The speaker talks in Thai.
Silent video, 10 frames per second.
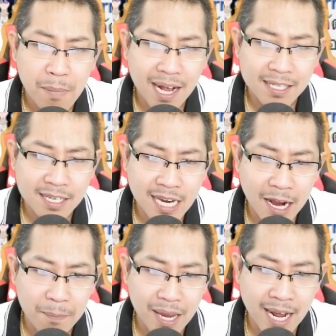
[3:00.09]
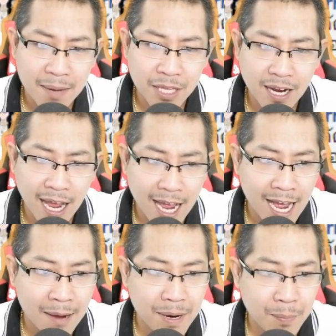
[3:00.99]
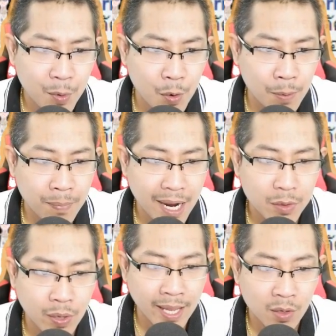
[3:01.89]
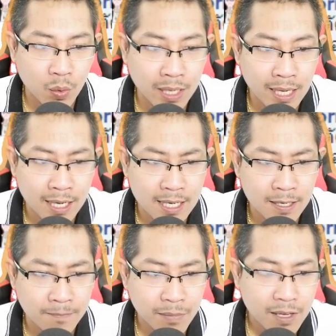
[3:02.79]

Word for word: มักจะชักแม่น้ำทั้งห้ามาพูดเพื่อตัวเองดูดีขึ้น